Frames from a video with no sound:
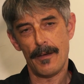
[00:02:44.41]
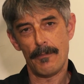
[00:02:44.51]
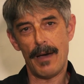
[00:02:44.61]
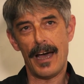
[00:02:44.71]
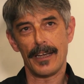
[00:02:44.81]

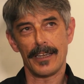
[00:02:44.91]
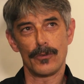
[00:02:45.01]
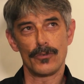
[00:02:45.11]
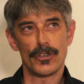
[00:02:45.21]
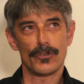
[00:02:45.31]
ma
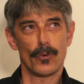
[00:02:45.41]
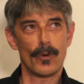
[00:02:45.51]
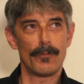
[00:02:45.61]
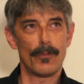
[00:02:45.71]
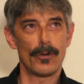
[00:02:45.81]
in un certo
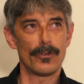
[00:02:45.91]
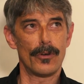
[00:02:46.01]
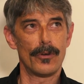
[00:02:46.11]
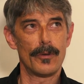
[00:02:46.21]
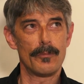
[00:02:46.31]
qual
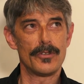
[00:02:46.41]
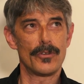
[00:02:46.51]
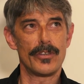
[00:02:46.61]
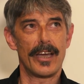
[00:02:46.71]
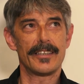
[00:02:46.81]
modo
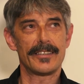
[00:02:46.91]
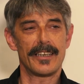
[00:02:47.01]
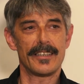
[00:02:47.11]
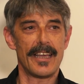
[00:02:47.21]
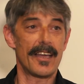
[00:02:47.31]
bisogna
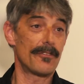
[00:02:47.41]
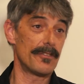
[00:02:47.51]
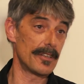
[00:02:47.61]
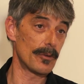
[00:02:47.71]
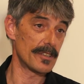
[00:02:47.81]
essere
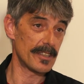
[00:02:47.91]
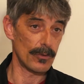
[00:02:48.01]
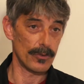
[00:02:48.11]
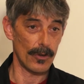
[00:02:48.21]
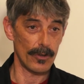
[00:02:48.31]
servi di
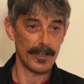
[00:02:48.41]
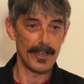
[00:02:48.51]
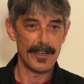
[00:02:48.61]
quest'autore.